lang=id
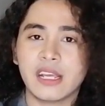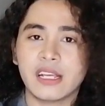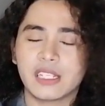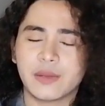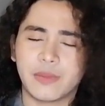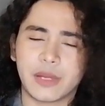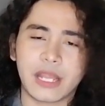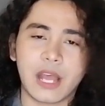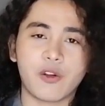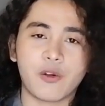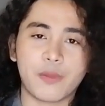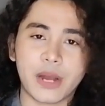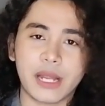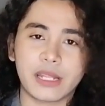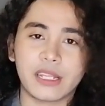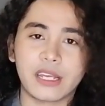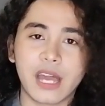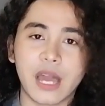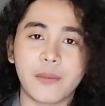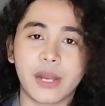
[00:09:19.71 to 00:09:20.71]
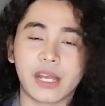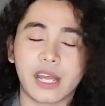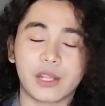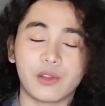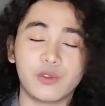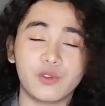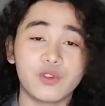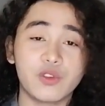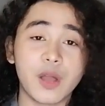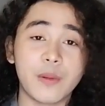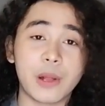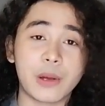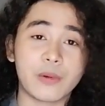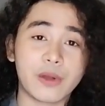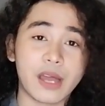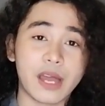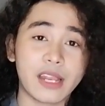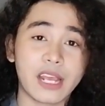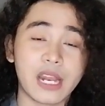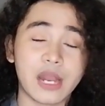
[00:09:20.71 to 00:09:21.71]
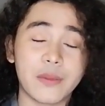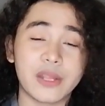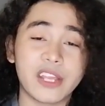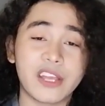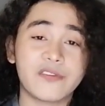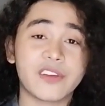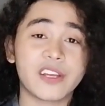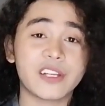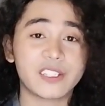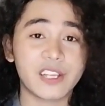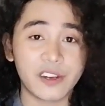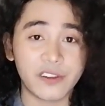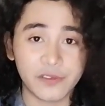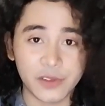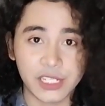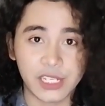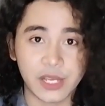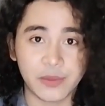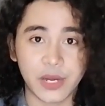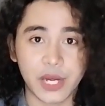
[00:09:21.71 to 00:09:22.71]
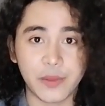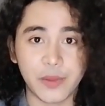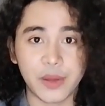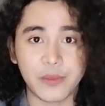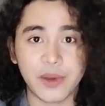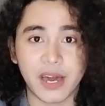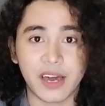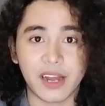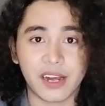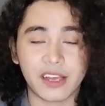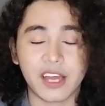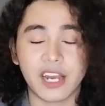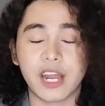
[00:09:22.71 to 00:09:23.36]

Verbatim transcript: seperti yang aku perhatikan, mereka itu juga melakukan yang namanya fan service kepada penggemar.